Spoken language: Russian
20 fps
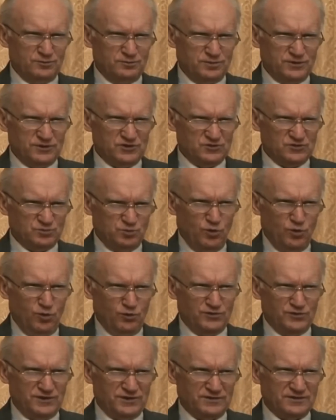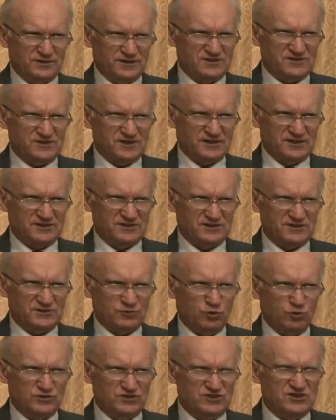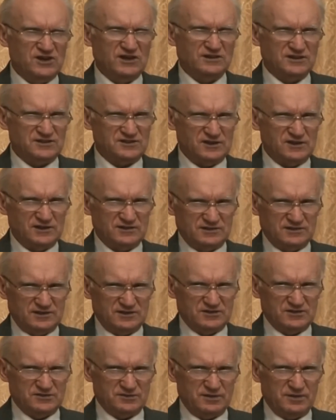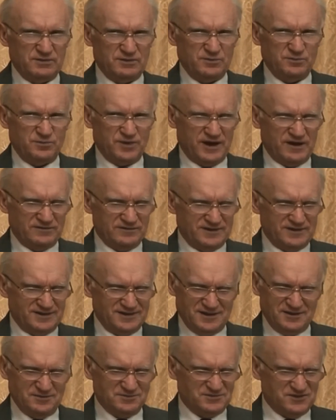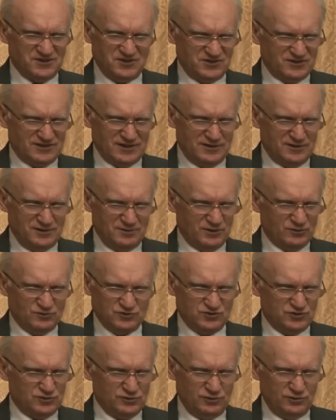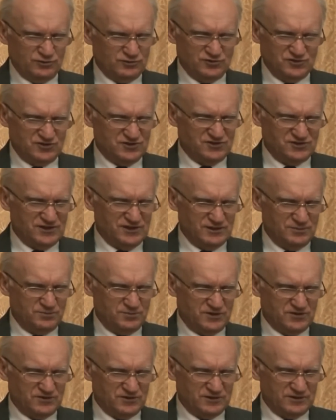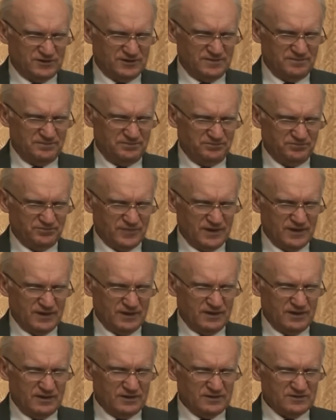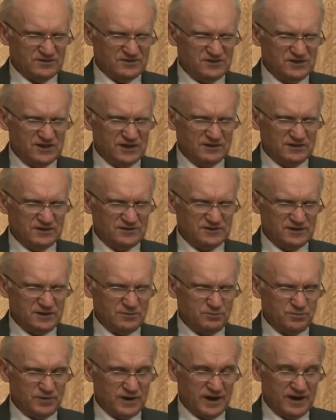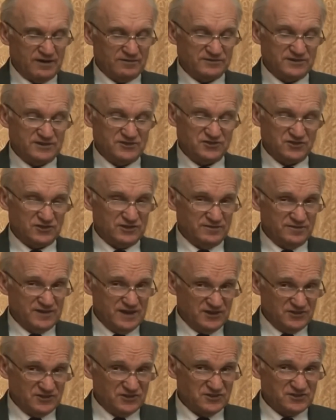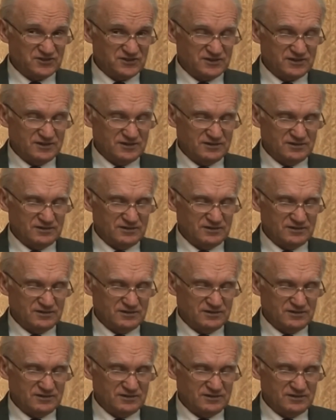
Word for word: преисполнен, если хотите, о делателях так называемых правды. Я вам зачитаю, не могу, он очень сильно пишет. Делатель правды человеческой